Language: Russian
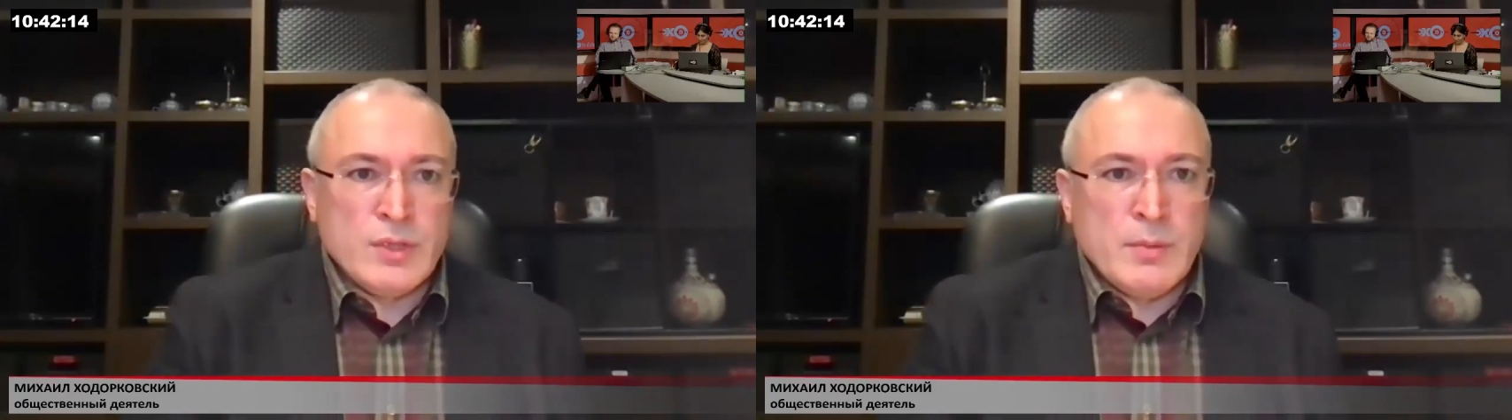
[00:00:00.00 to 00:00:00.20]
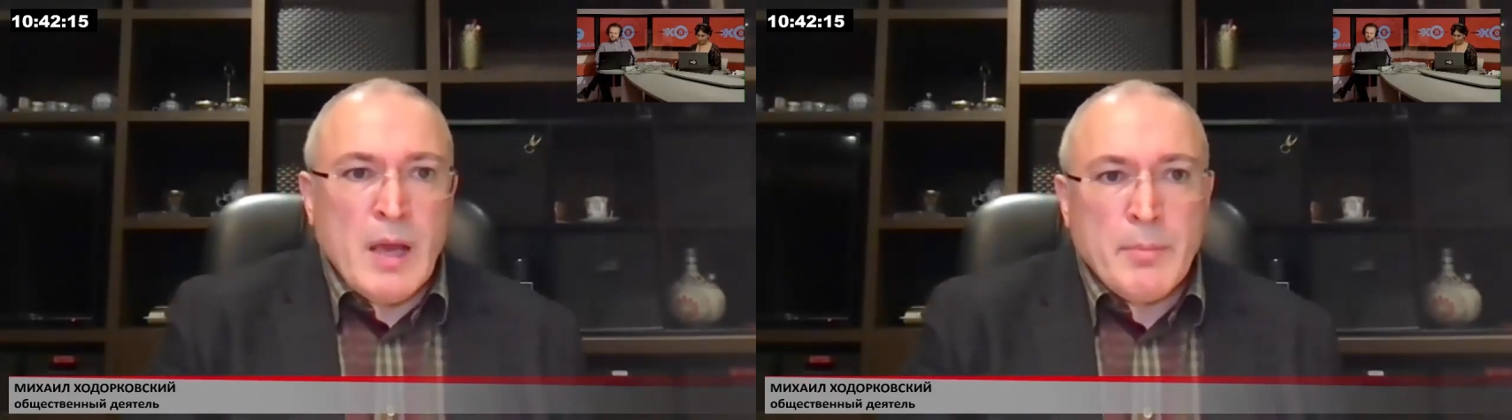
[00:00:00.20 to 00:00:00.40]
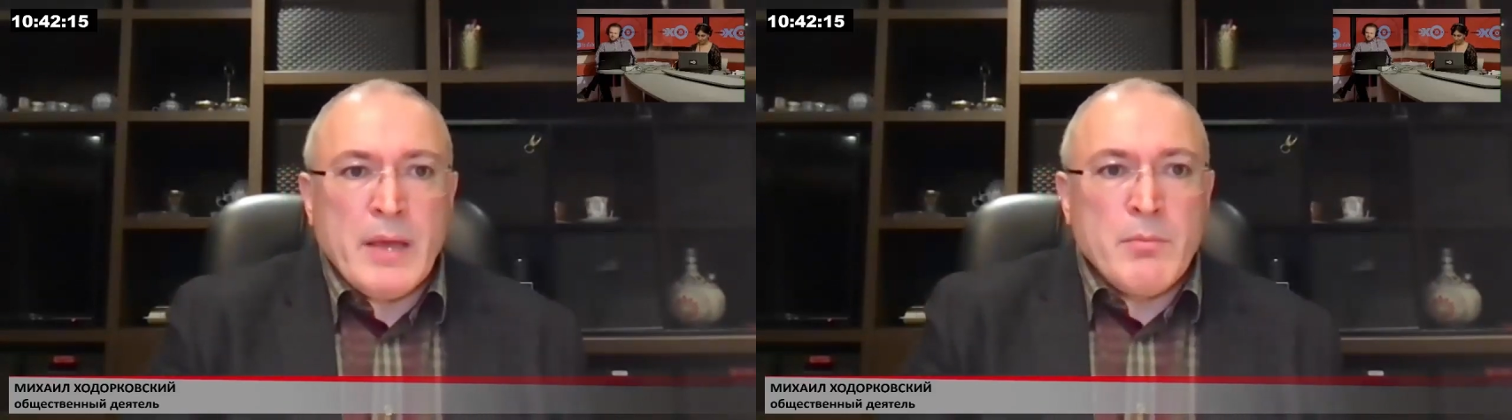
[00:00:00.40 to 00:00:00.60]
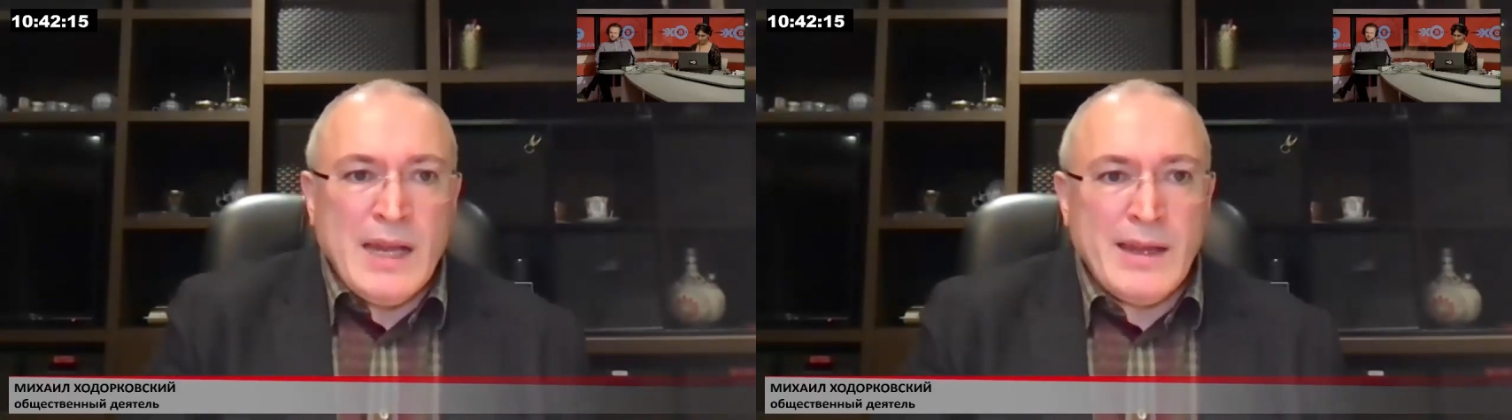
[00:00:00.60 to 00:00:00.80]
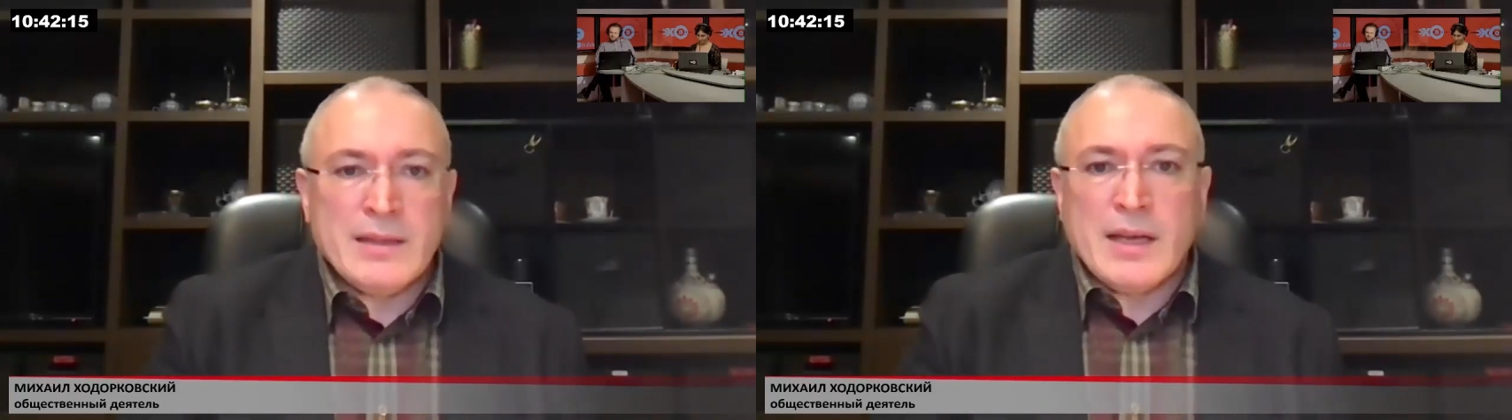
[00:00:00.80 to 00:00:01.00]
тебя
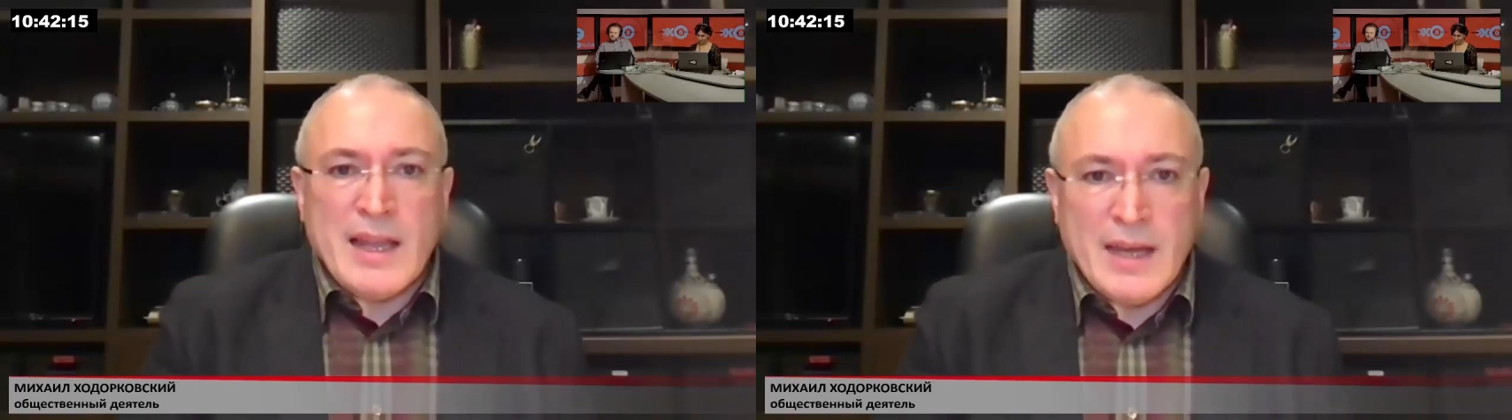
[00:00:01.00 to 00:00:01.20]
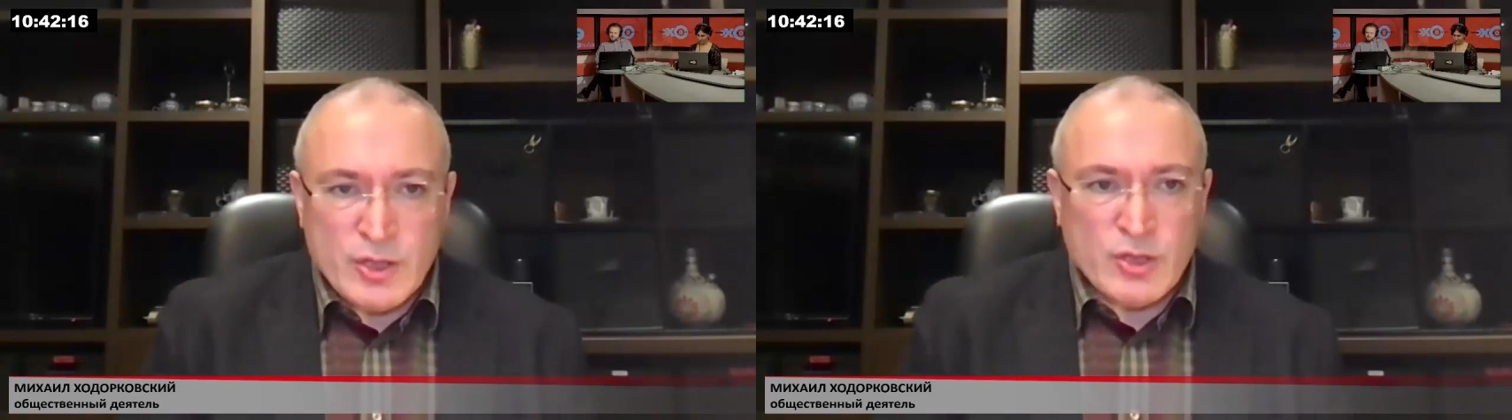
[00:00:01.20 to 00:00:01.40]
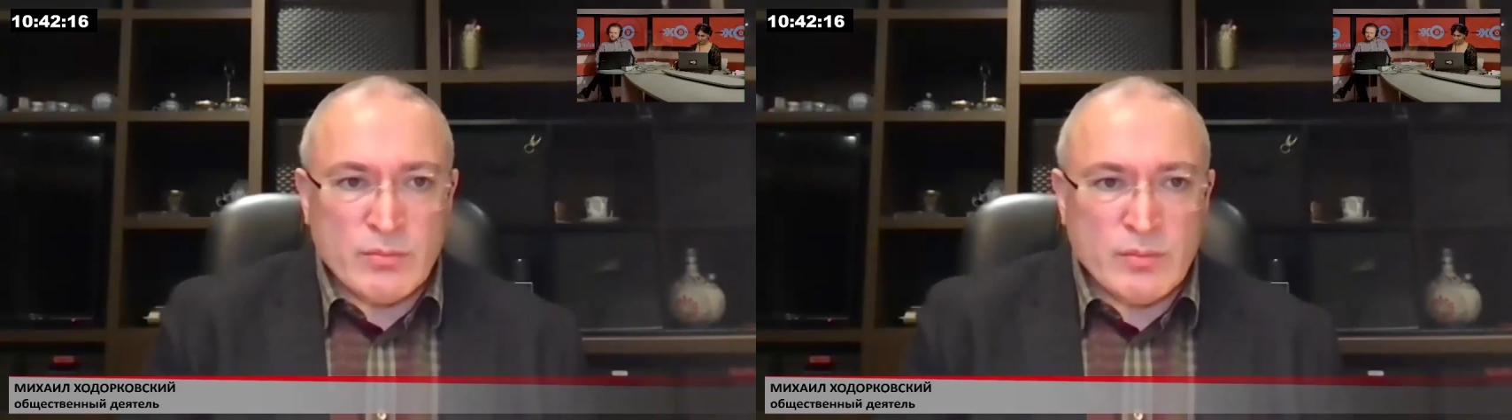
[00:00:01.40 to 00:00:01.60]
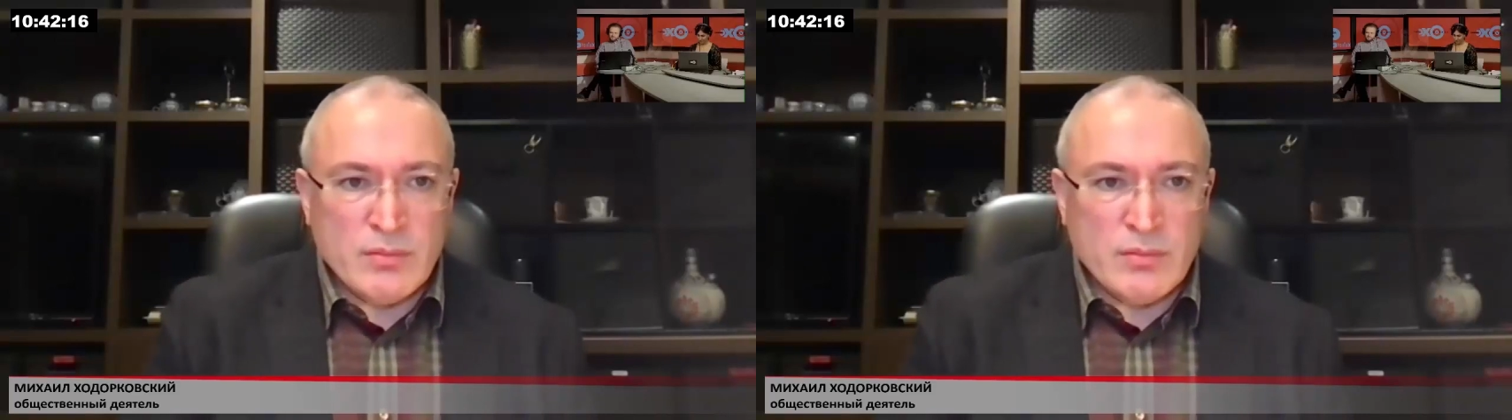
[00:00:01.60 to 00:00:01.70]
поймали на горячем.